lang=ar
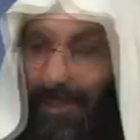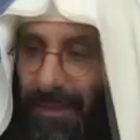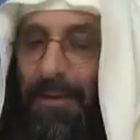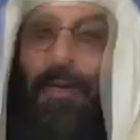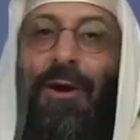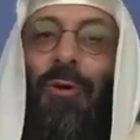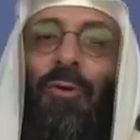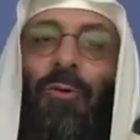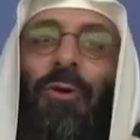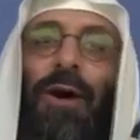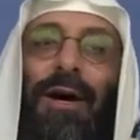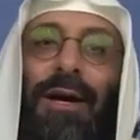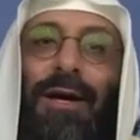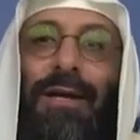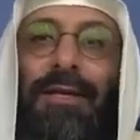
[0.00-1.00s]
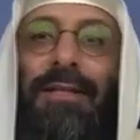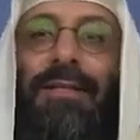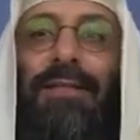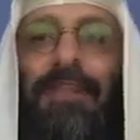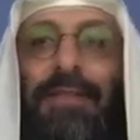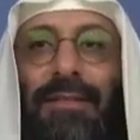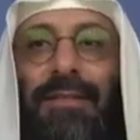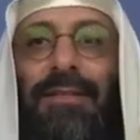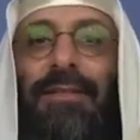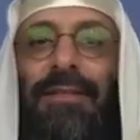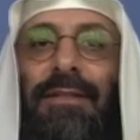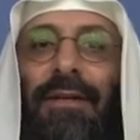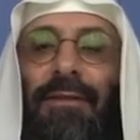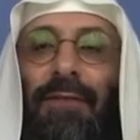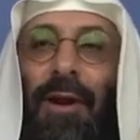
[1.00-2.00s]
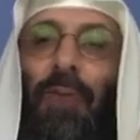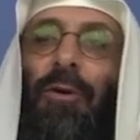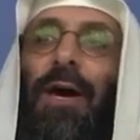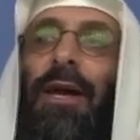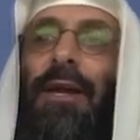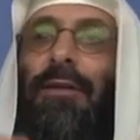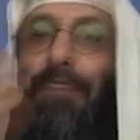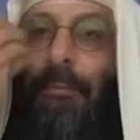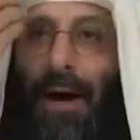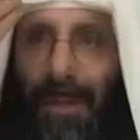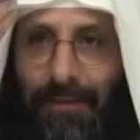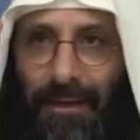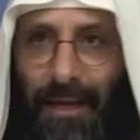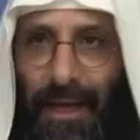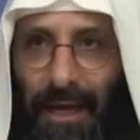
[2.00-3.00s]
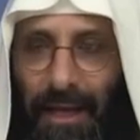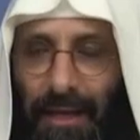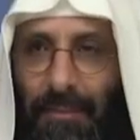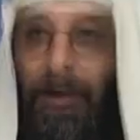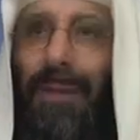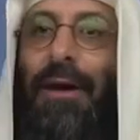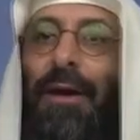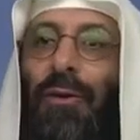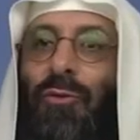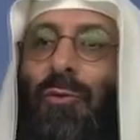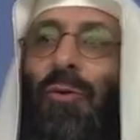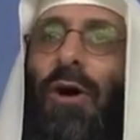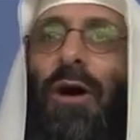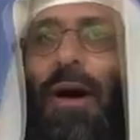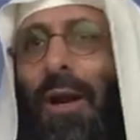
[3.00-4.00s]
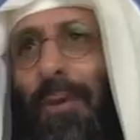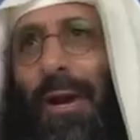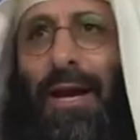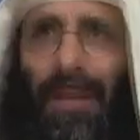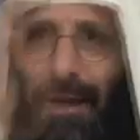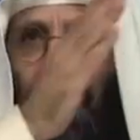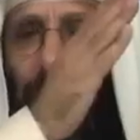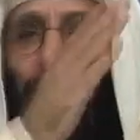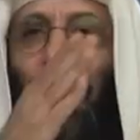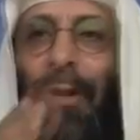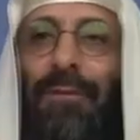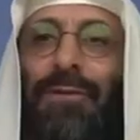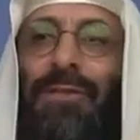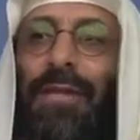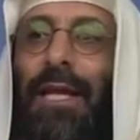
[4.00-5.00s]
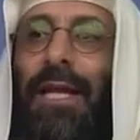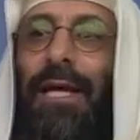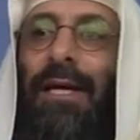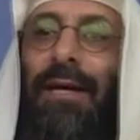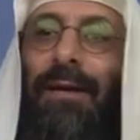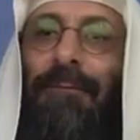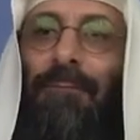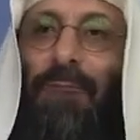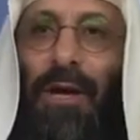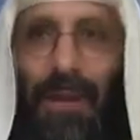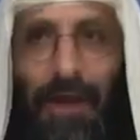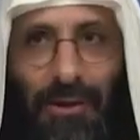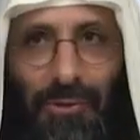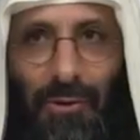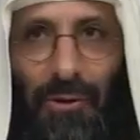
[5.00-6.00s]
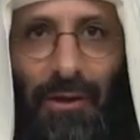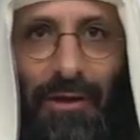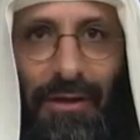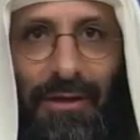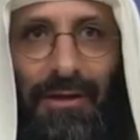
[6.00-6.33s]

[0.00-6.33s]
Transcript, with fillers: يعني مقروءة يا أخي فلو كانت باطلة لما قرأتموها قال ولكن لا نقرأها في الصلاة يا رجل